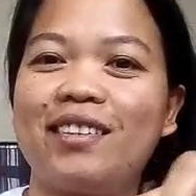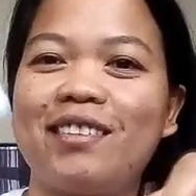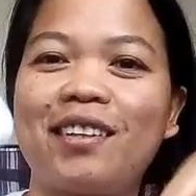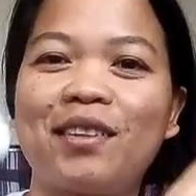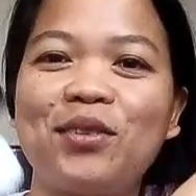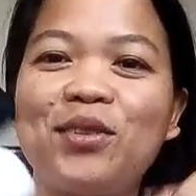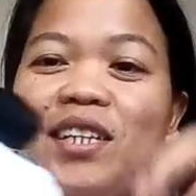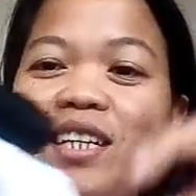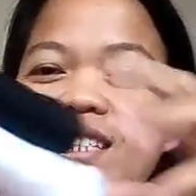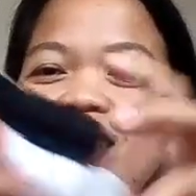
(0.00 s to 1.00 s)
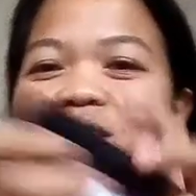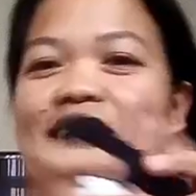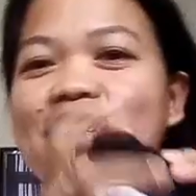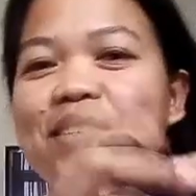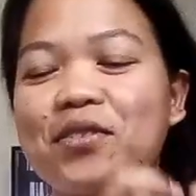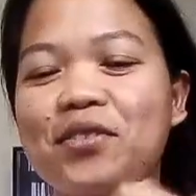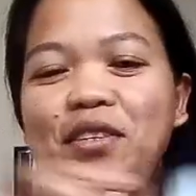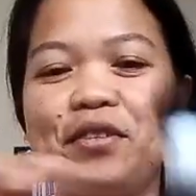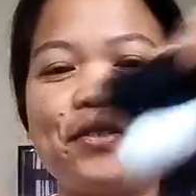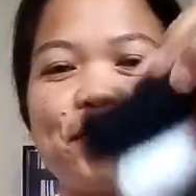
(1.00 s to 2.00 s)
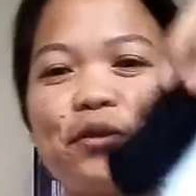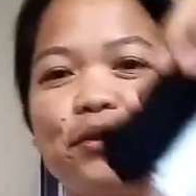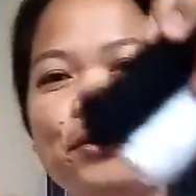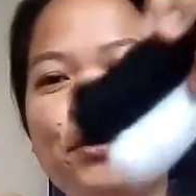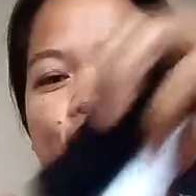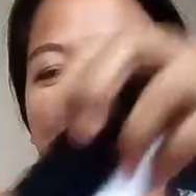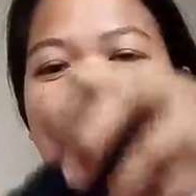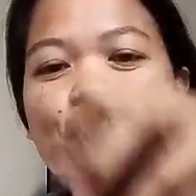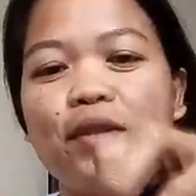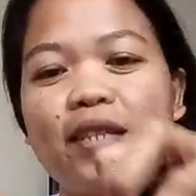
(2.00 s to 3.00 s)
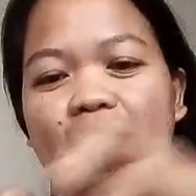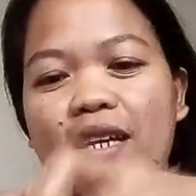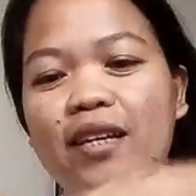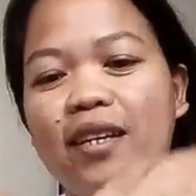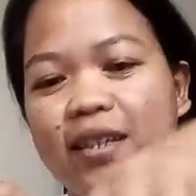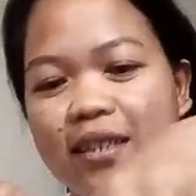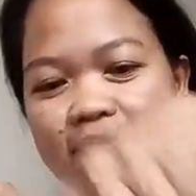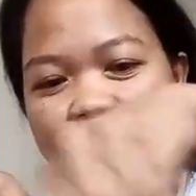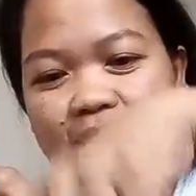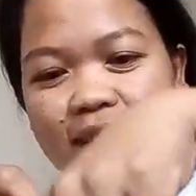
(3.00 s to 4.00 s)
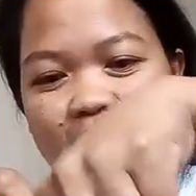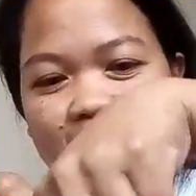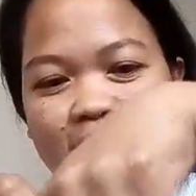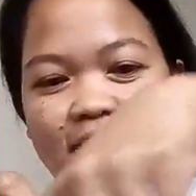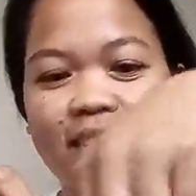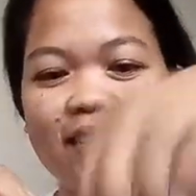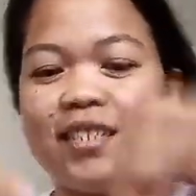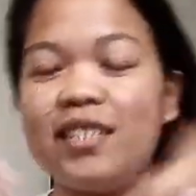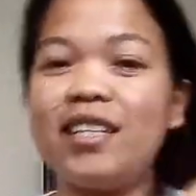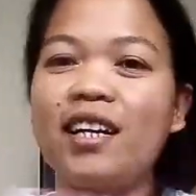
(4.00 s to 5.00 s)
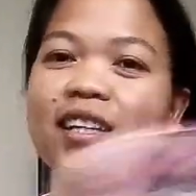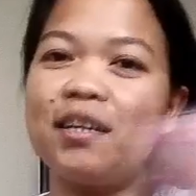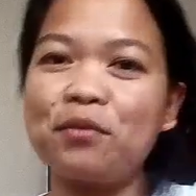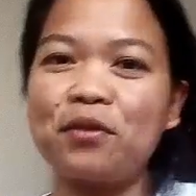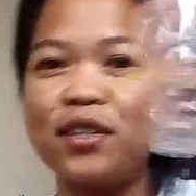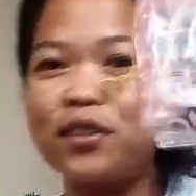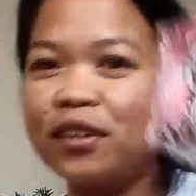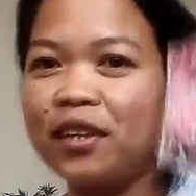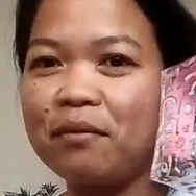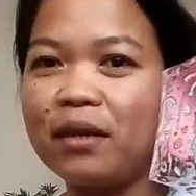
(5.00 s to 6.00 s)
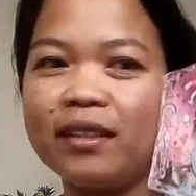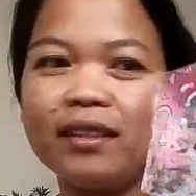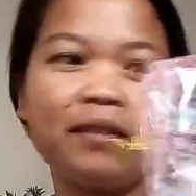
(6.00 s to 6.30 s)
Tatlo lang kasi yung inano ko ngayon. So, put it here. Hindi nila alam kung anong laman.